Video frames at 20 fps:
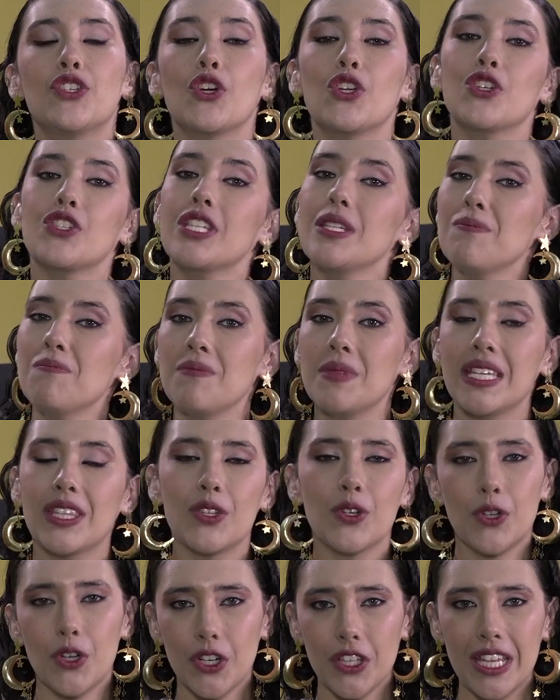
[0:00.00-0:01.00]
yo los
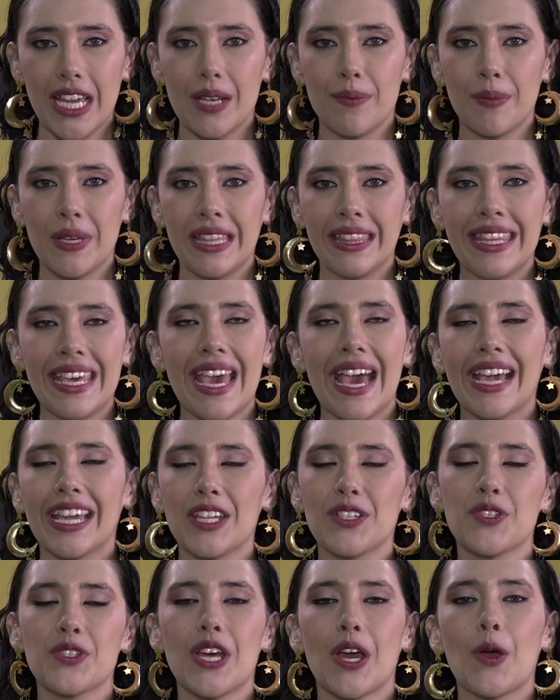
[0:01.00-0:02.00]
invito cordialmente a
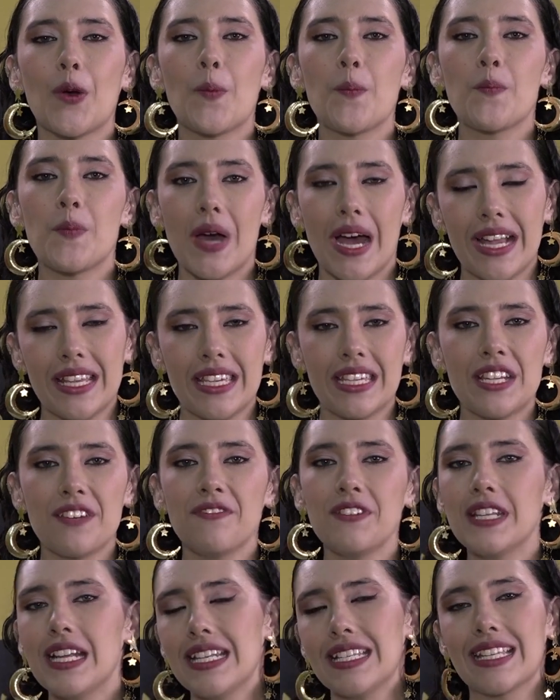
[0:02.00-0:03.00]
que nos acompañen
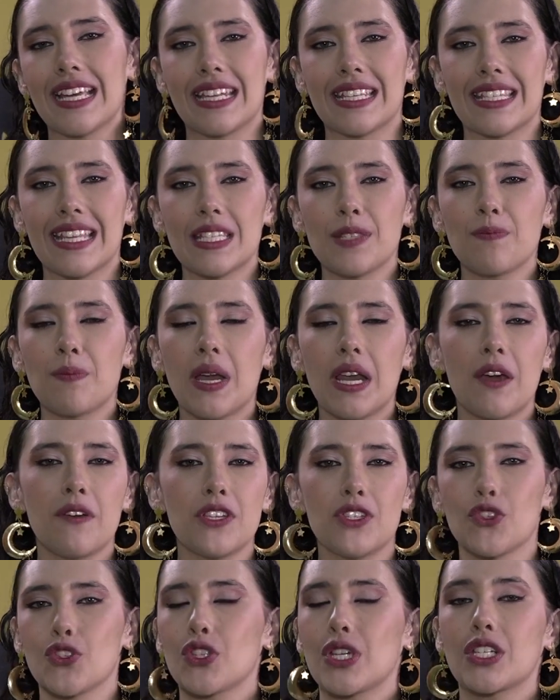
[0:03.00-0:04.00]
a finalizar estas
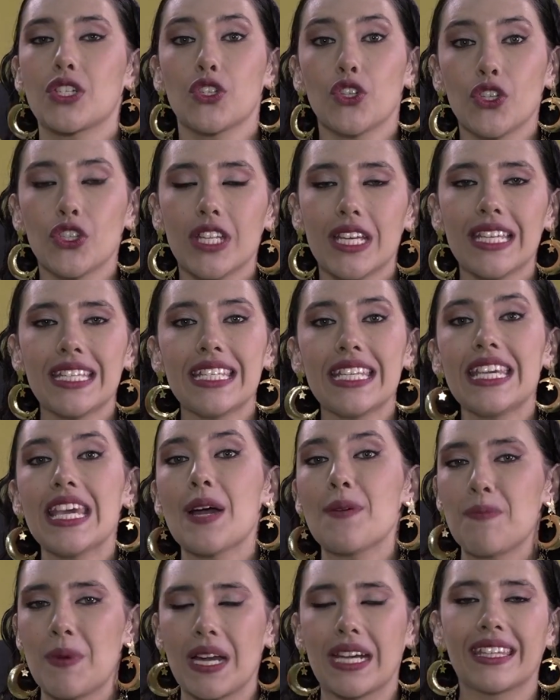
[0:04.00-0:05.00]
maravillosas rondas
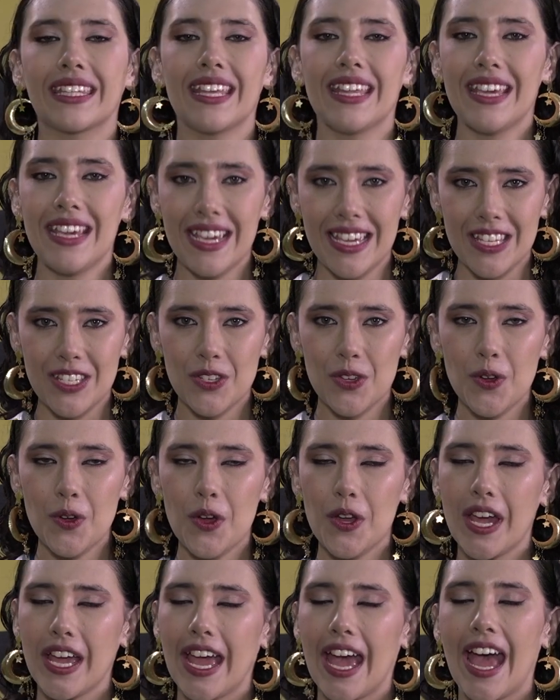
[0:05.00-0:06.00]
y aparte de
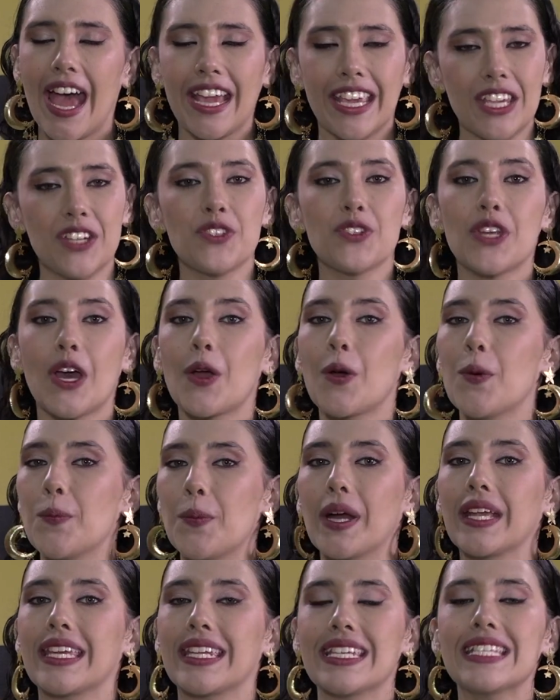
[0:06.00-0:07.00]
eso, a que nos
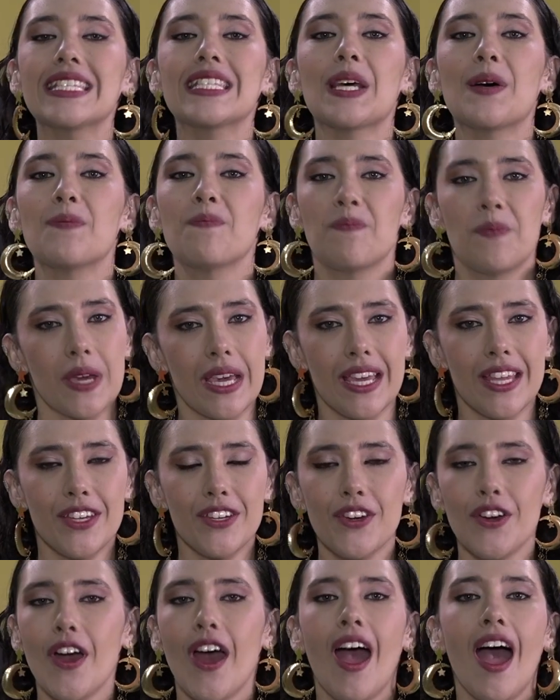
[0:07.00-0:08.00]
acompañen en San
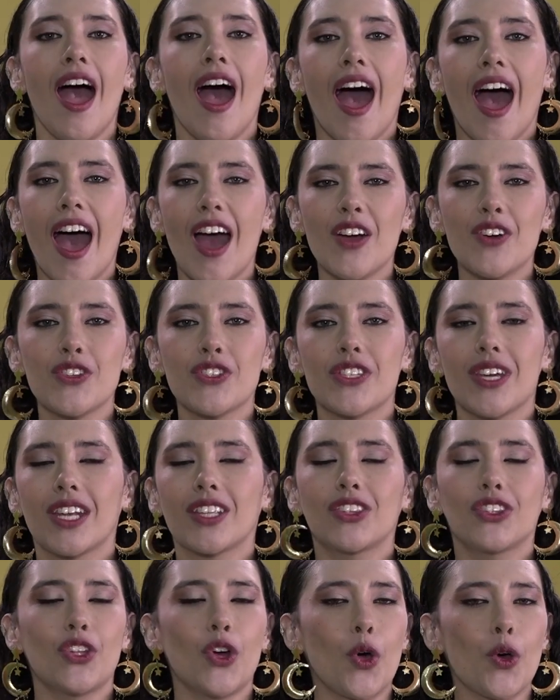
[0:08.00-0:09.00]
Pedro a
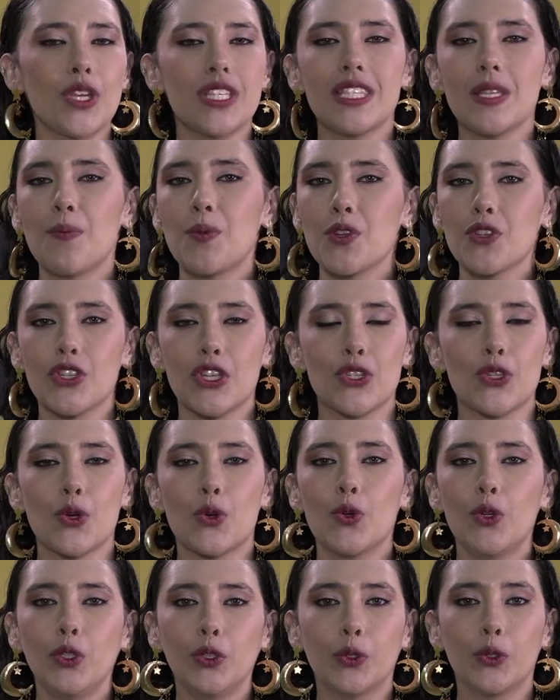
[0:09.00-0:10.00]
gozar todo este
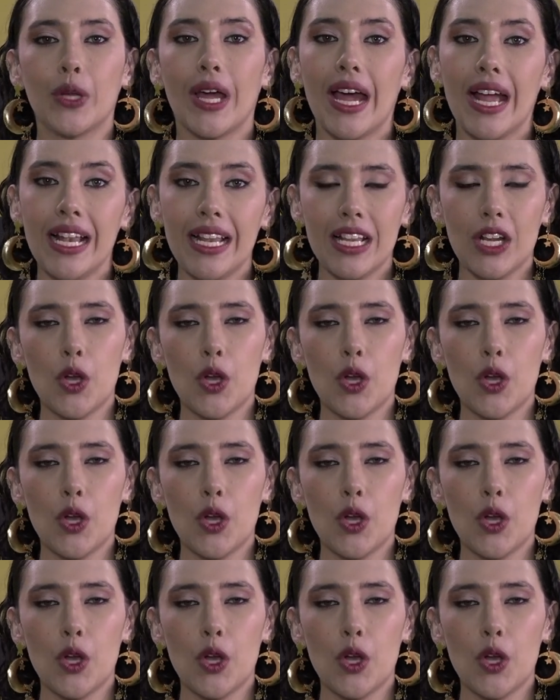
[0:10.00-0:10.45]
proceso cultural